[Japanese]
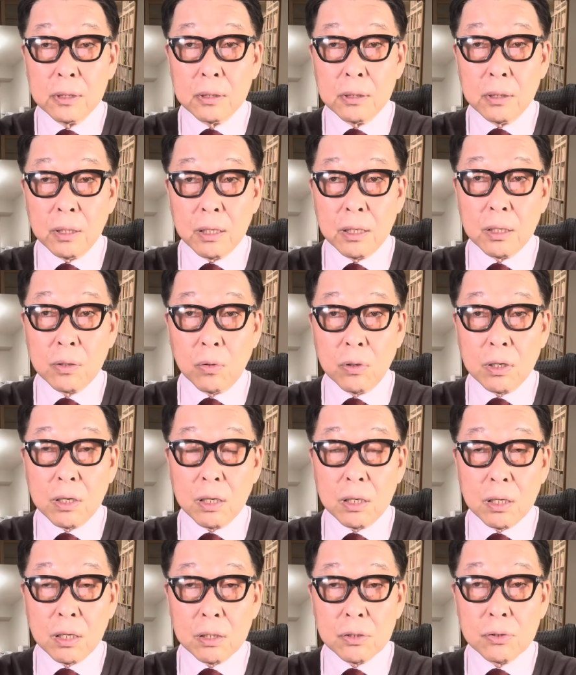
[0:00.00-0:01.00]
えー、これ
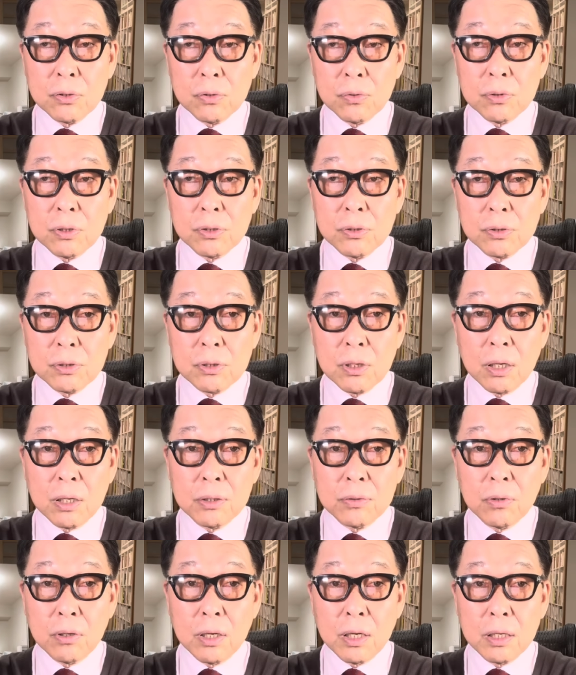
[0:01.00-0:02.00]
から数日
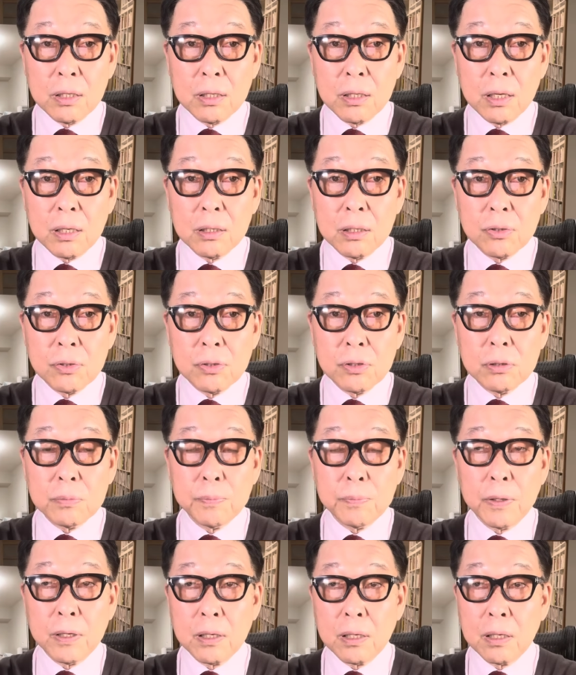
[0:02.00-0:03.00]
間の間に
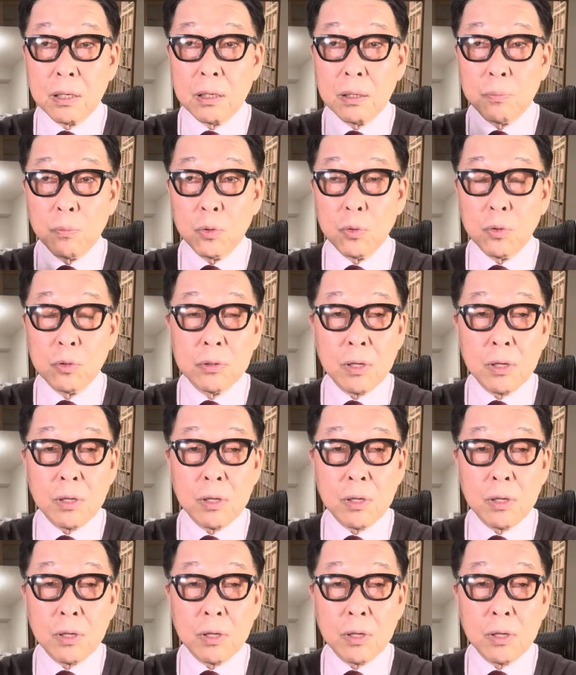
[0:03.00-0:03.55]
スーパーから物